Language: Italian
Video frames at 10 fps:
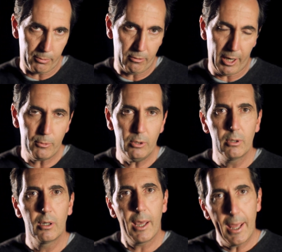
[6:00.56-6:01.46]
ci proviamo,
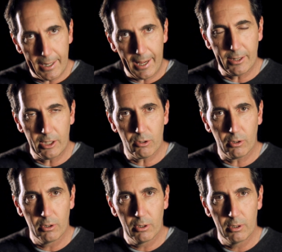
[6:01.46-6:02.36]
e
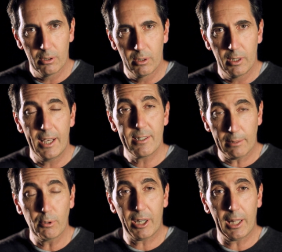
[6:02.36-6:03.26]
reddito. E stiamo